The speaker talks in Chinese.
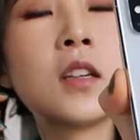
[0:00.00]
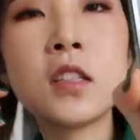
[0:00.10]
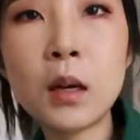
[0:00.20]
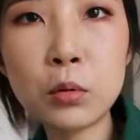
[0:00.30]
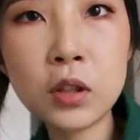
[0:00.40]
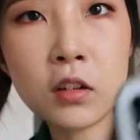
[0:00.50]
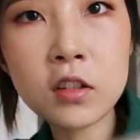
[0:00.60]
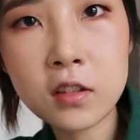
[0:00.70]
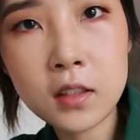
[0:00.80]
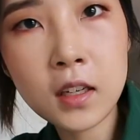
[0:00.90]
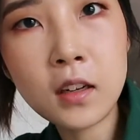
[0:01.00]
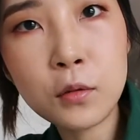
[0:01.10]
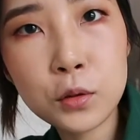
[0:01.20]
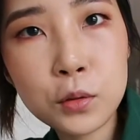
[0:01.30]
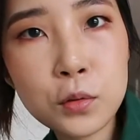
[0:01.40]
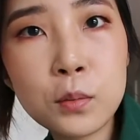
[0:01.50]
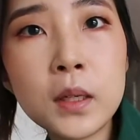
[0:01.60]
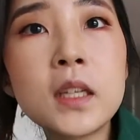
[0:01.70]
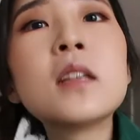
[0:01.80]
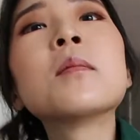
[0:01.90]
差不多到时间了，我就准
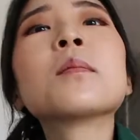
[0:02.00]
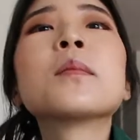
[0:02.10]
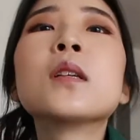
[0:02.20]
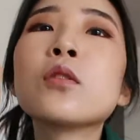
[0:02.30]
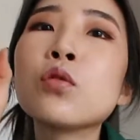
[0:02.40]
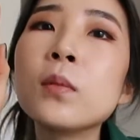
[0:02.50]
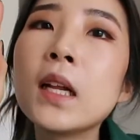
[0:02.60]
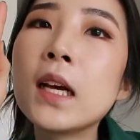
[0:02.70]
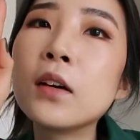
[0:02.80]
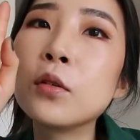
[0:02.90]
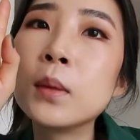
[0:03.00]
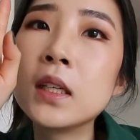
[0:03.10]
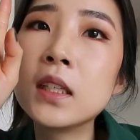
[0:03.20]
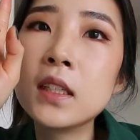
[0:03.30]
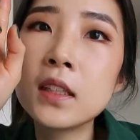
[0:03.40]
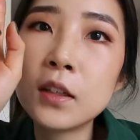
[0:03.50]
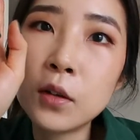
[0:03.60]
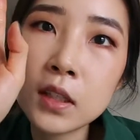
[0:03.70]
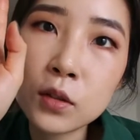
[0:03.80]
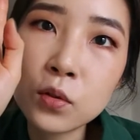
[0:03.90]
备出门了，我们等
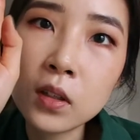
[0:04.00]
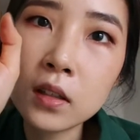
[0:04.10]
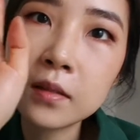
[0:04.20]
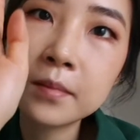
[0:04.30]
会儿再说。